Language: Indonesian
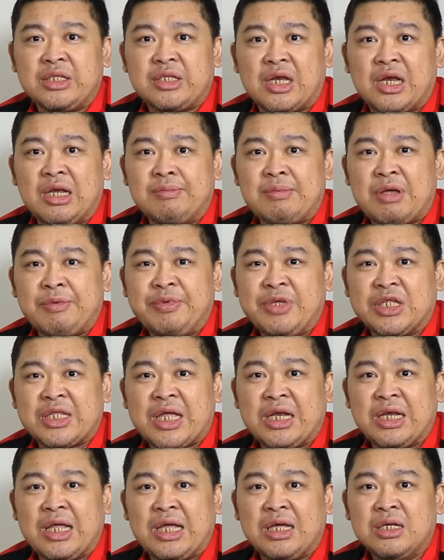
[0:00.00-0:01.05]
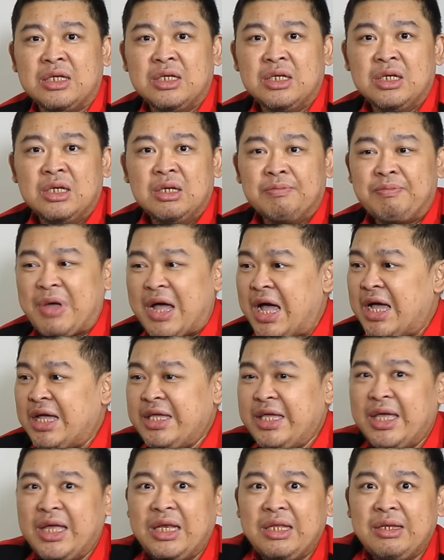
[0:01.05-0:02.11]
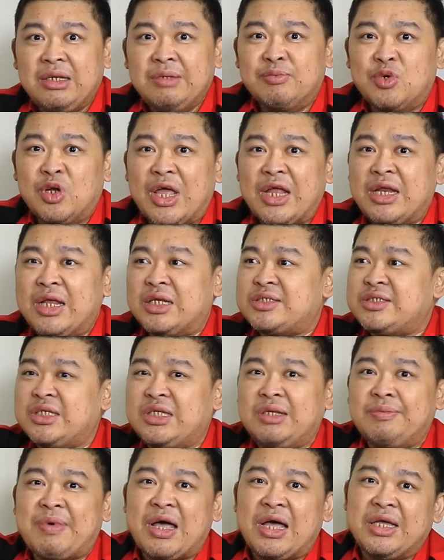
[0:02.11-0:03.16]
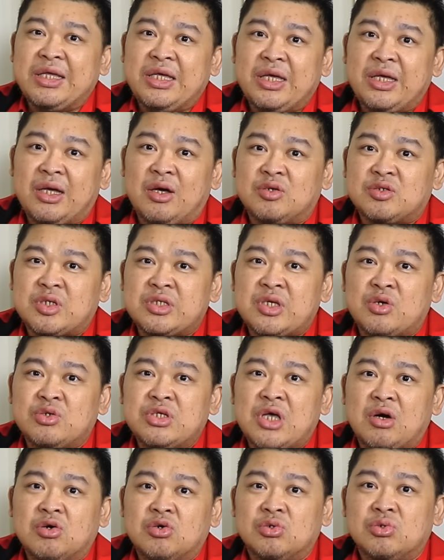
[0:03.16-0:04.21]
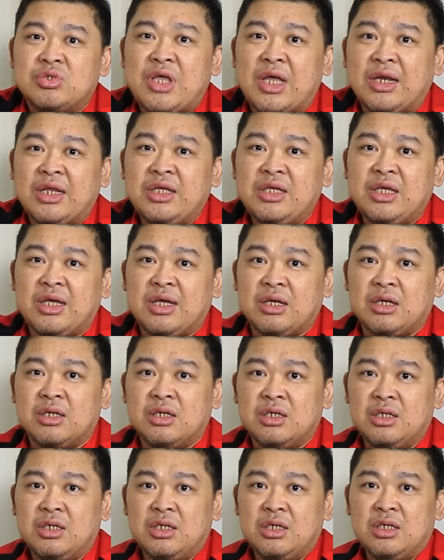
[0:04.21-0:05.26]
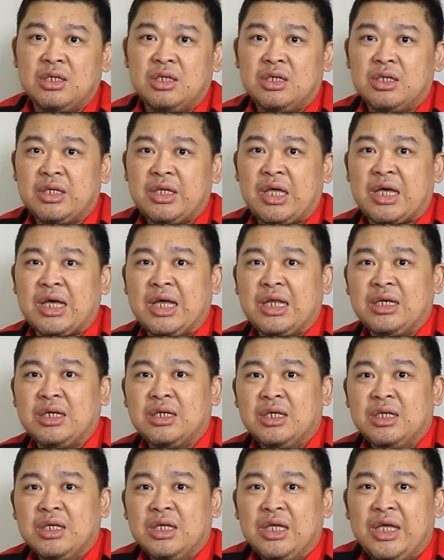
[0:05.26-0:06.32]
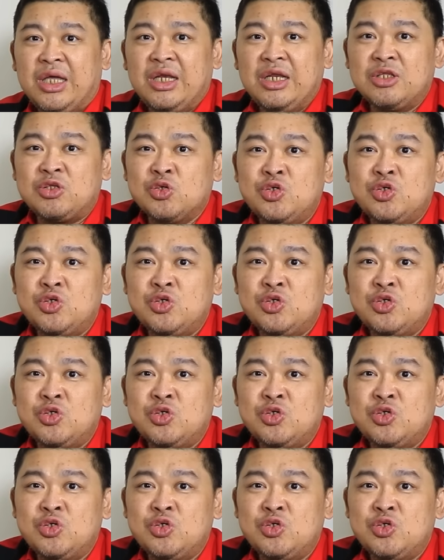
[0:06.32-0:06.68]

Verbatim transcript: kan terhadap mafia tanah. Pak AHY ini dimulai dari sini Pak AHY, nggak usah jauh-jauh nyarinya. Ya kan? Ini